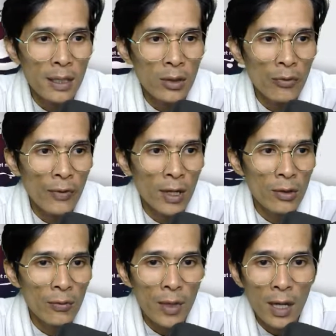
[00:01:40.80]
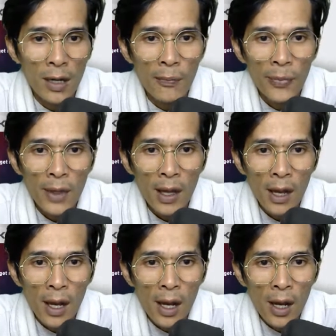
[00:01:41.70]
jadi itu peer-to-peer.
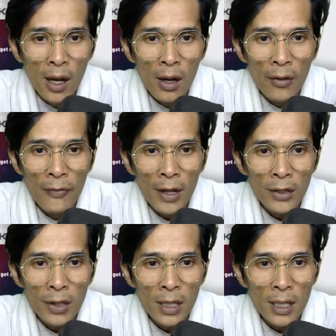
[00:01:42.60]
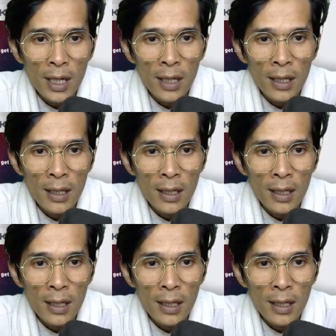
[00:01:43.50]
File torrent yang